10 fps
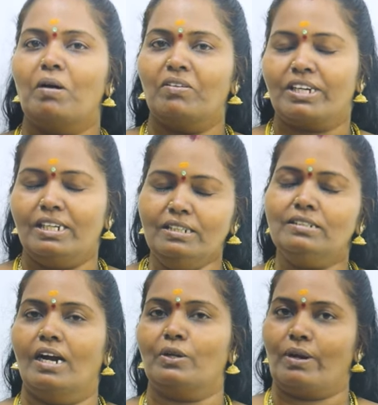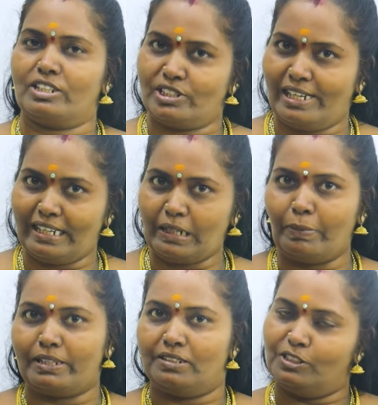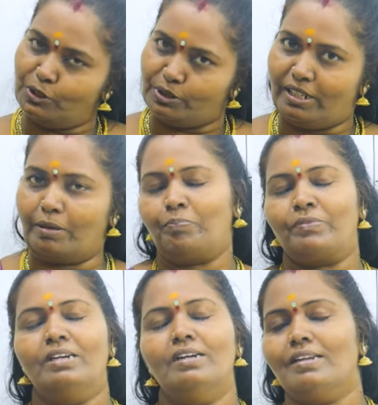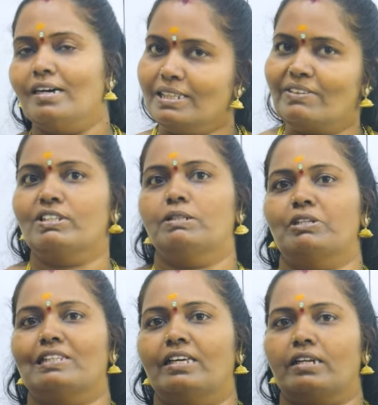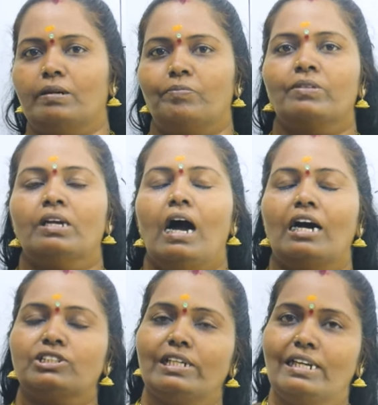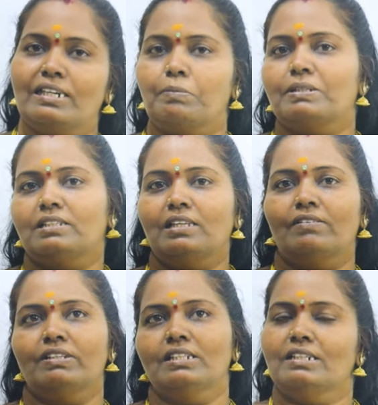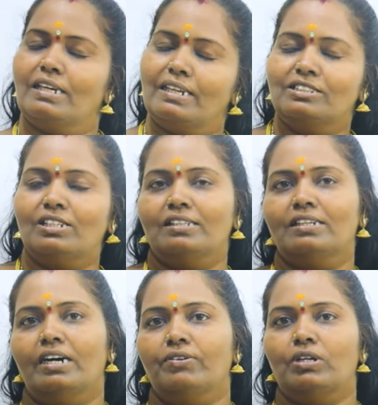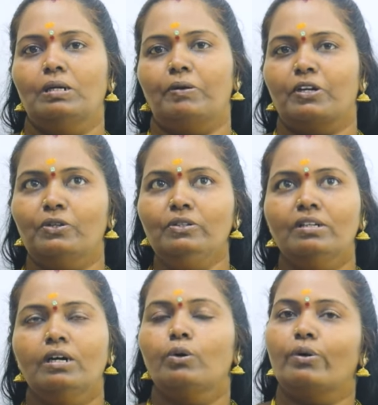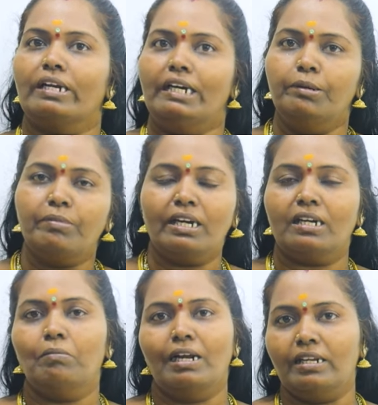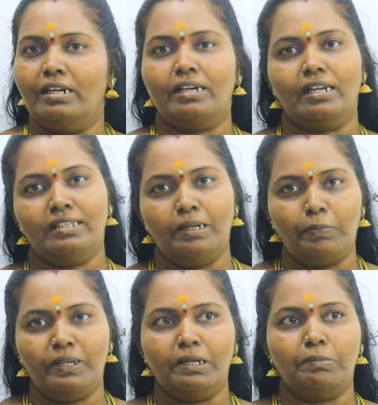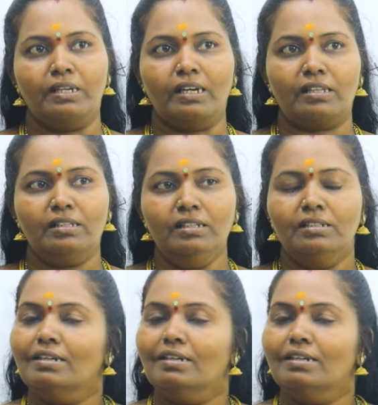உமா வெங்கட் நான் ஒரு அக்ஷயலக்ன பத்ததி ஜோதிடர் நான் திருவனந்தபுரத்தில் இருக்கேன் அக்ஷயலக்ன பத்ததியில் வந்து நிறைய ஜாதக ஆய்வுகள் பண்ணுறோம் ஒரு எளிமையான பலன் எடுக்கிறது எப்படி அப்படிங்கிறத